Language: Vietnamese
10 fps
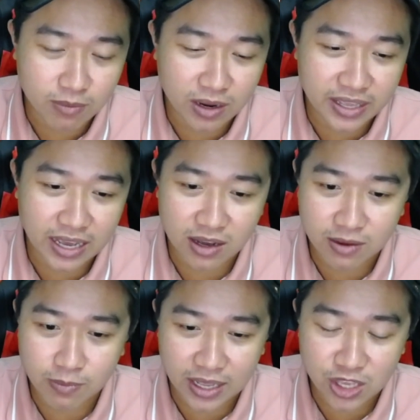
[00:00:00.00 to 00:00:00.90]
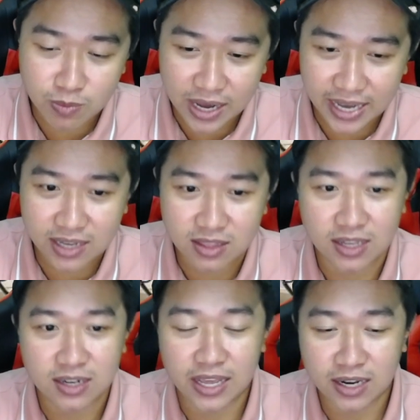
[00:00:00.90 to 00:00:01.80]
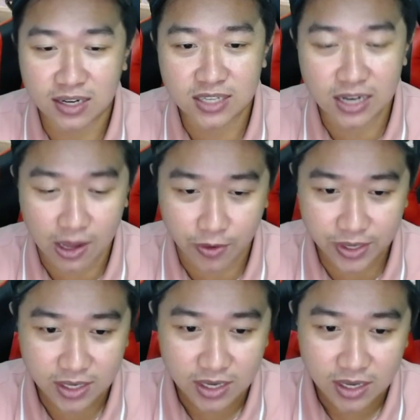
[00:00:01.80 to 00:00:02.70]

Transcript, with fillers: mà giờ bà Duyên Mai á, thì nó điện nó xin lỗi